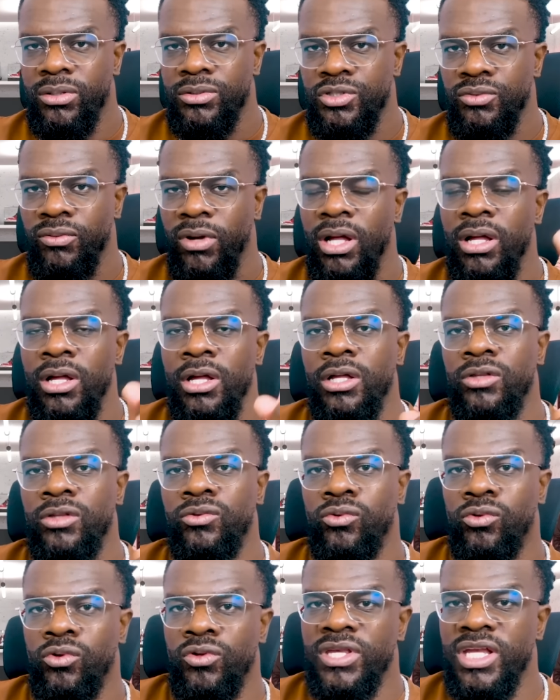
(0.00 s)
tu vois
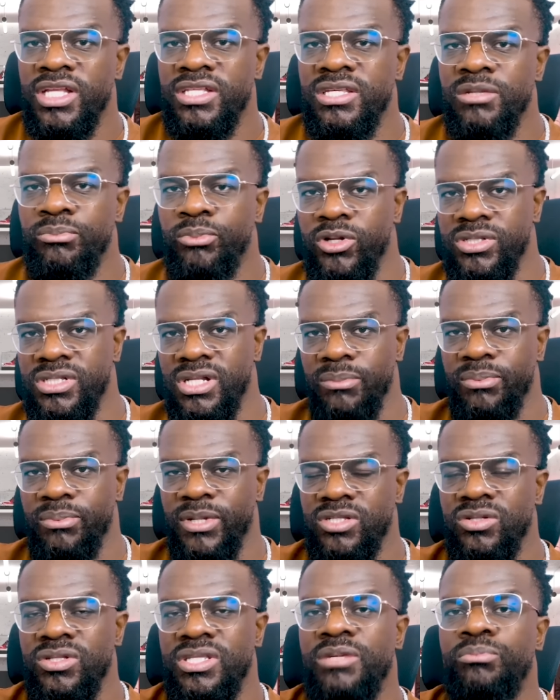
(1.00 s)
Donc, le gatekeeper, c'est la
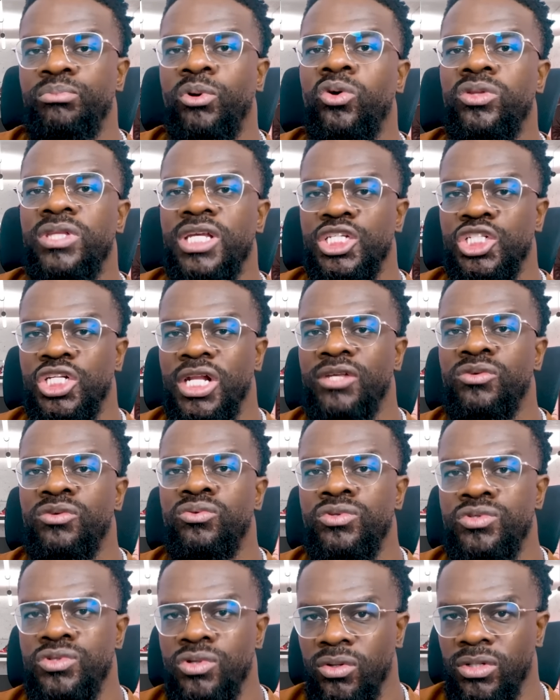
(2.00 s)
personne qui protège la
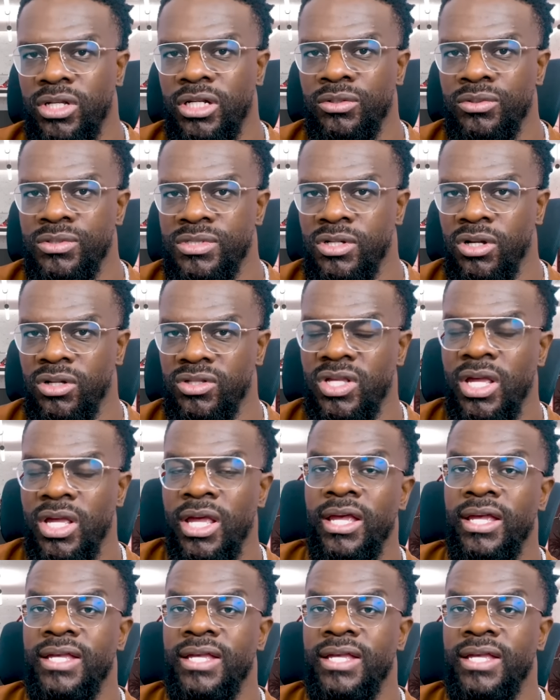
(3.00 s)
culture en quelque sorte,